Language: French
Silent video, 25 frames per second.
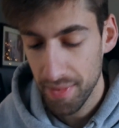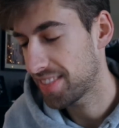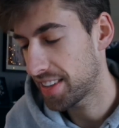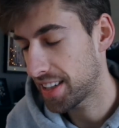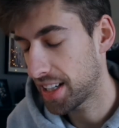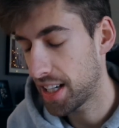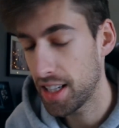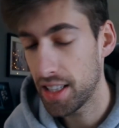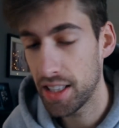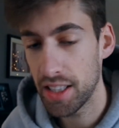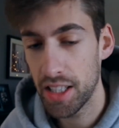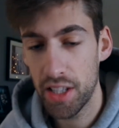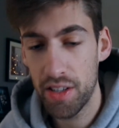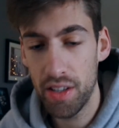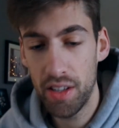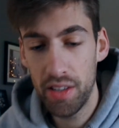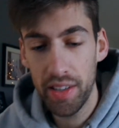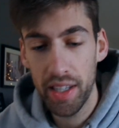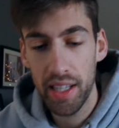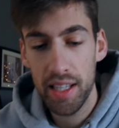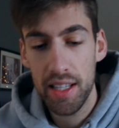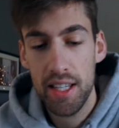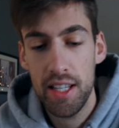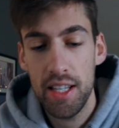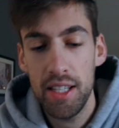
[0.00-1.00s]
fait que là je vais
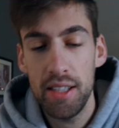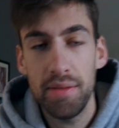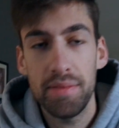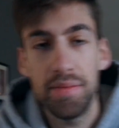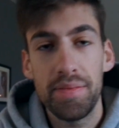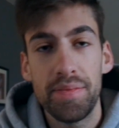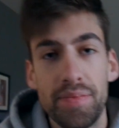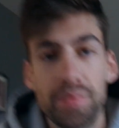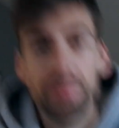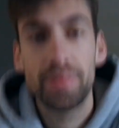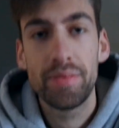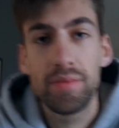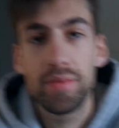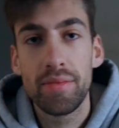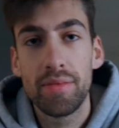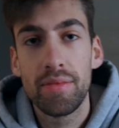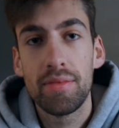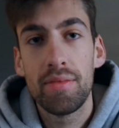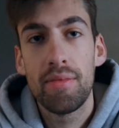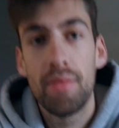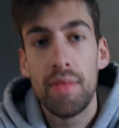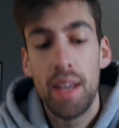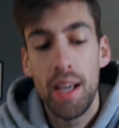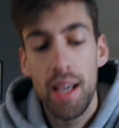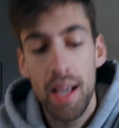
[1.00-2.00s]
ouvrir ça
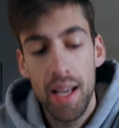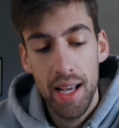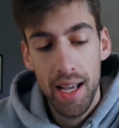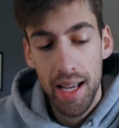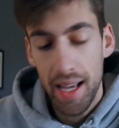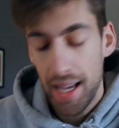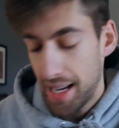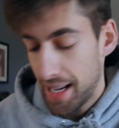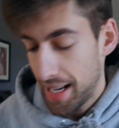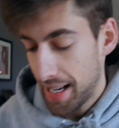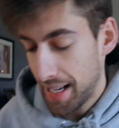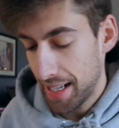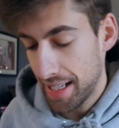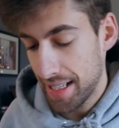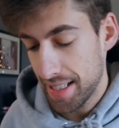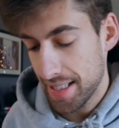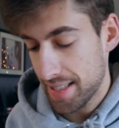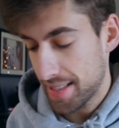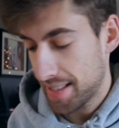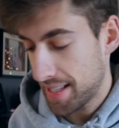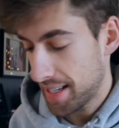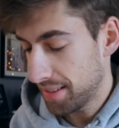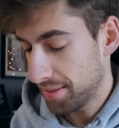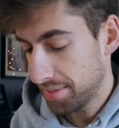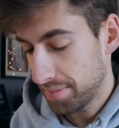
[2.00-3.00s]
à
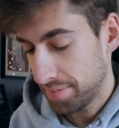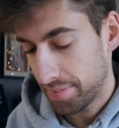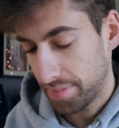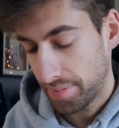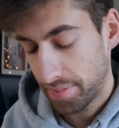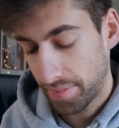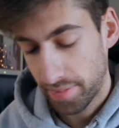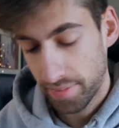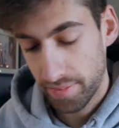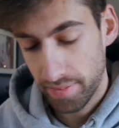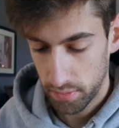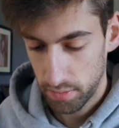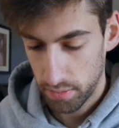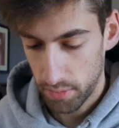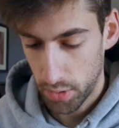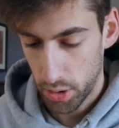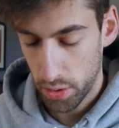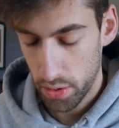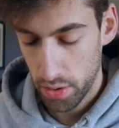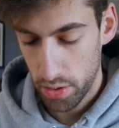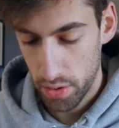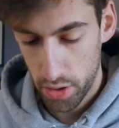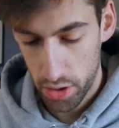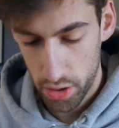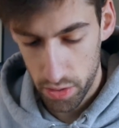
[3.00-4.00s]
l'instant mon
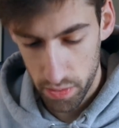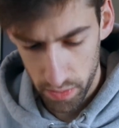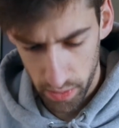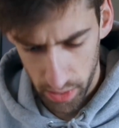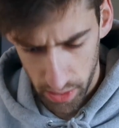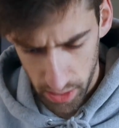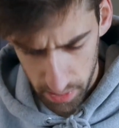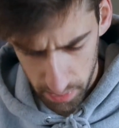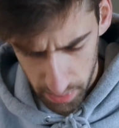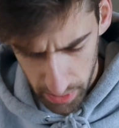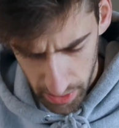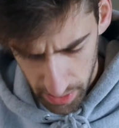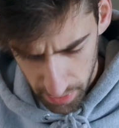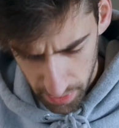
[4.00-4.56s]
dieu je suis vraiment pas